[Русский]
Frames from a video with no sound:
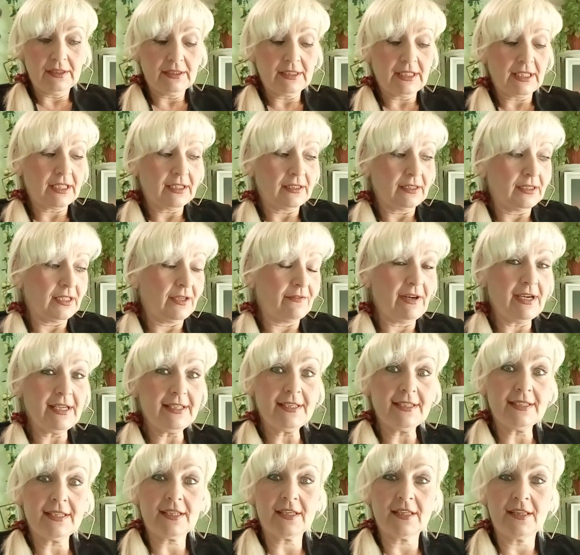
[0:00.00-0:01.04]
так
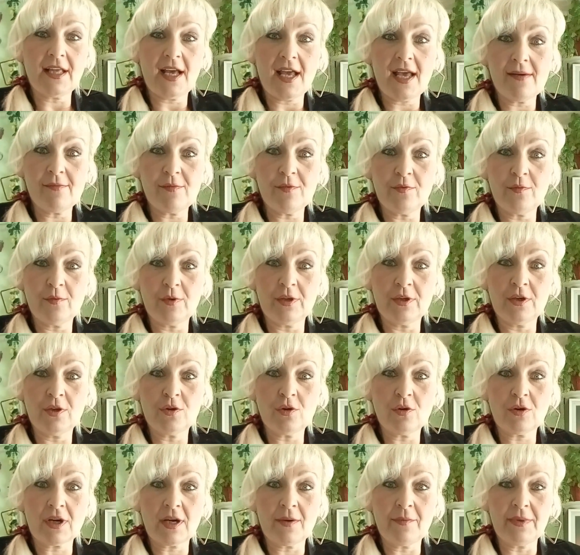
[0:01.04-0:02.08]
давайте закидаем
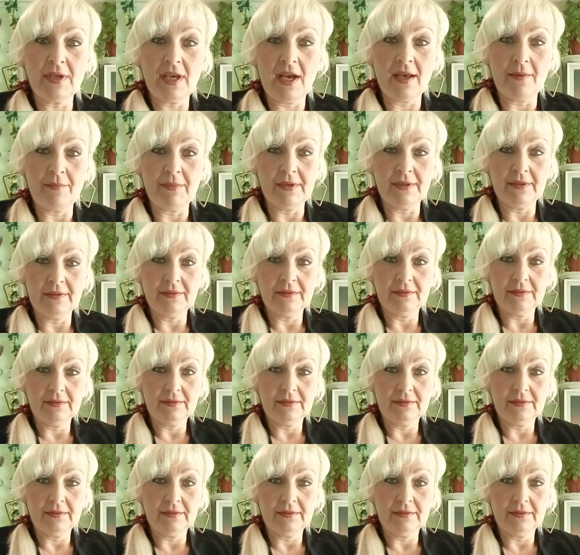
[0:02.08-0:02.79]
ее камнями.